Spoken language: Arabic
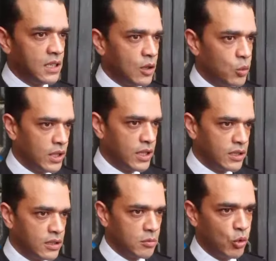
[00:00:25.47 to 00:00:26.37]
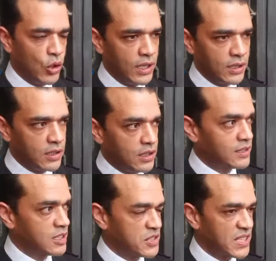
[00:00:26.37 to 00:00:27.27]
اولا مهل
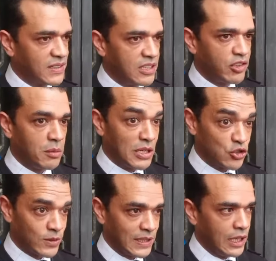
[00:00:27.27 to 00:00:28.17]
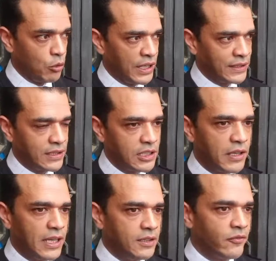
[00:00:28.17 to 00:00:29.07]
التمسها الدفاع من اجل الاطلاع واعداد
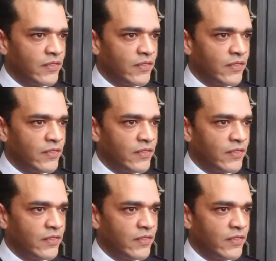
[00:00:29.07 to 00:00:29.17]
الدفاع